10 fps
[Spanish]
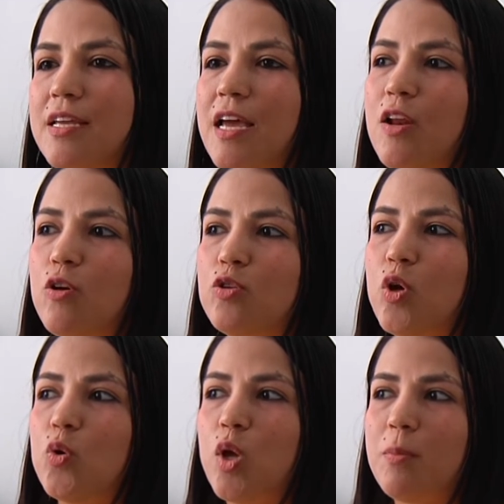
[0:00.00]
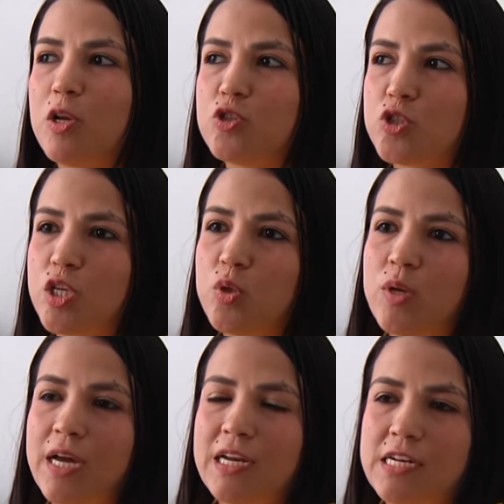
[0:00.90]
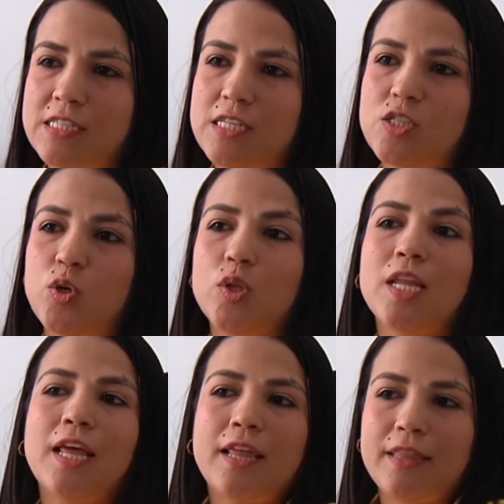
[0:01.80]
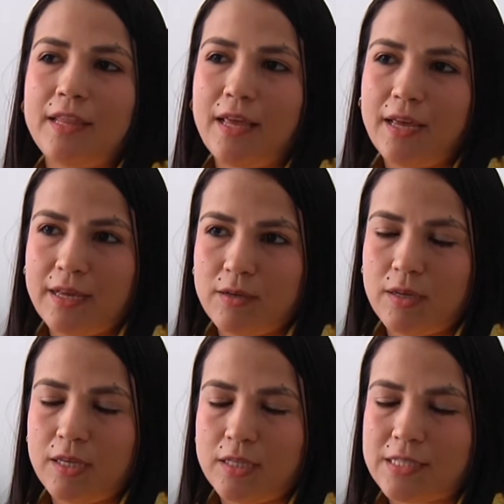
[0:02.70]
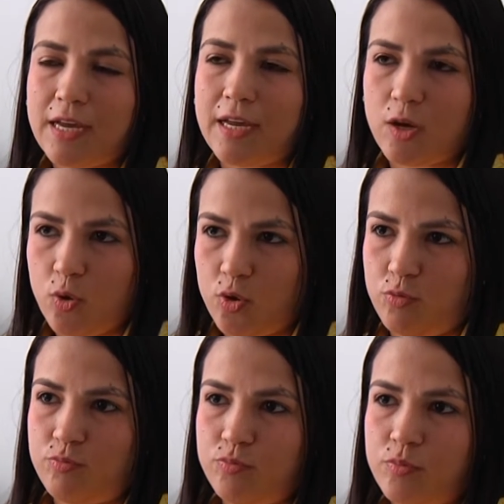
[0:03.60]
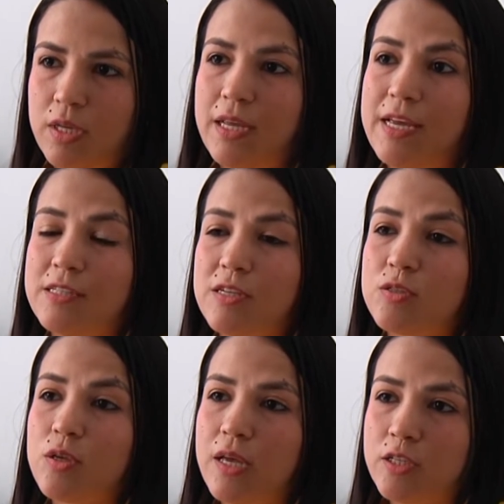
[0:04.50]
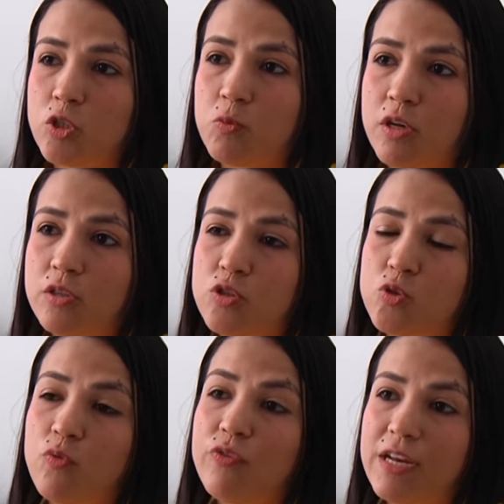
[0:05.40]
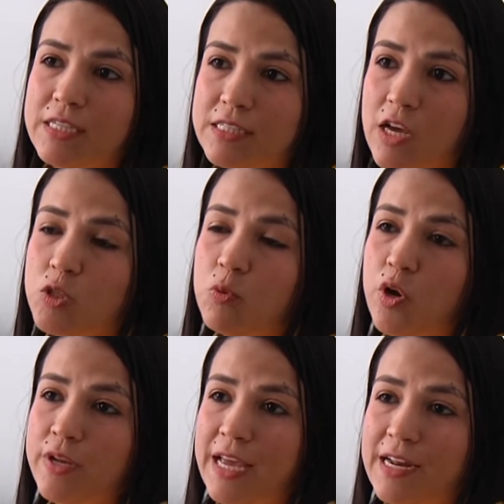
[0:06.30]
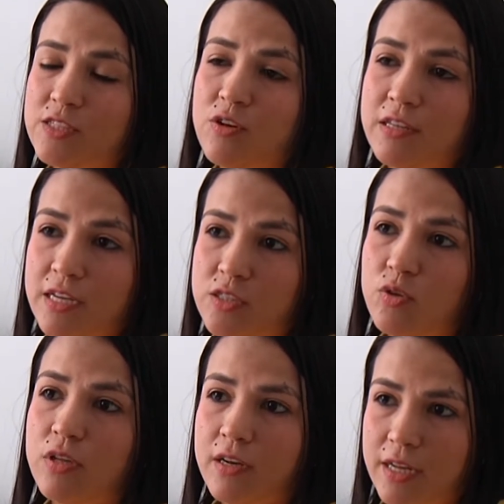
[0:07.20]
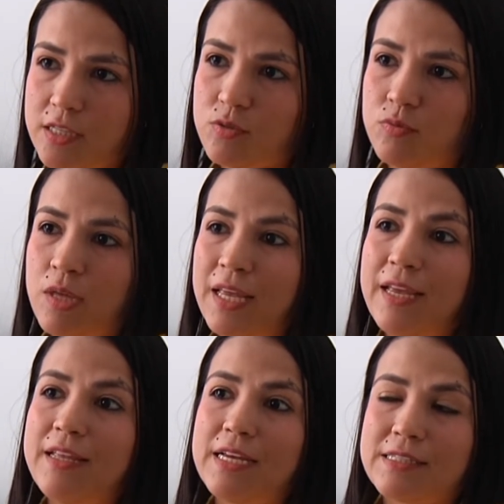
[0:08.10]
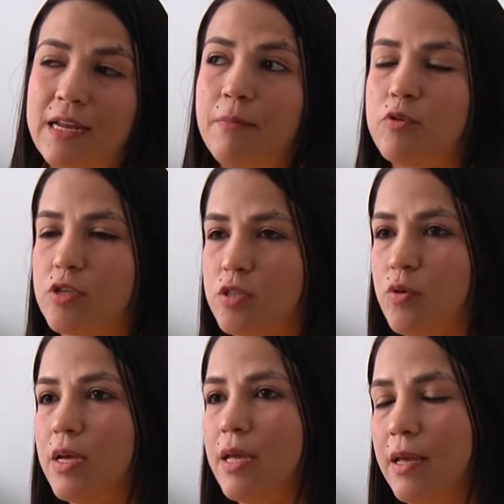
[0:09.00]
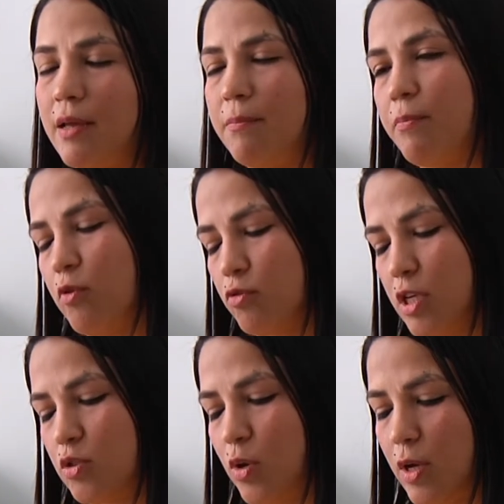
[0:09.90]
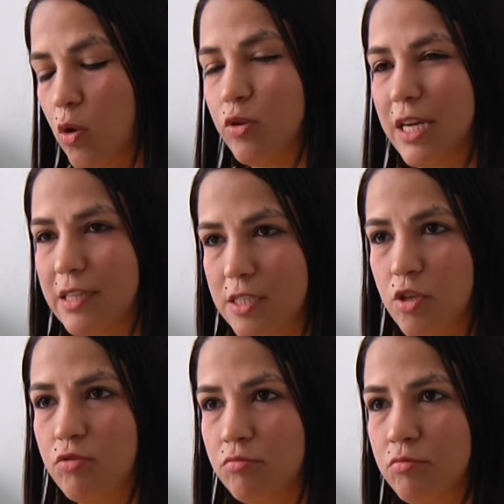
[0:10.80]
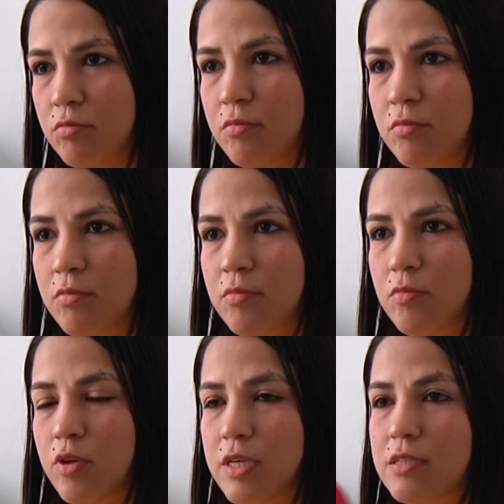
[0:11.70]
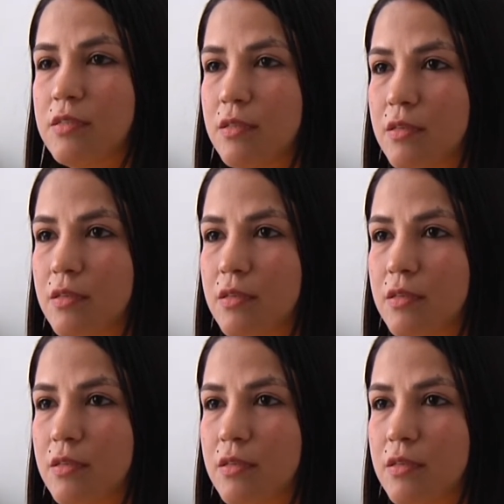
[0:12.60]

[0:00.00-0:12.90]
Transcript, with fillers: Y el otro es uno de 1.800, una canalización de eh, San Gregorio. Esos, esos proyectos son financiados por la Unidad Nacional de Gestión de Riesgo y ya están en proceso de, proceso de contratación. Pues.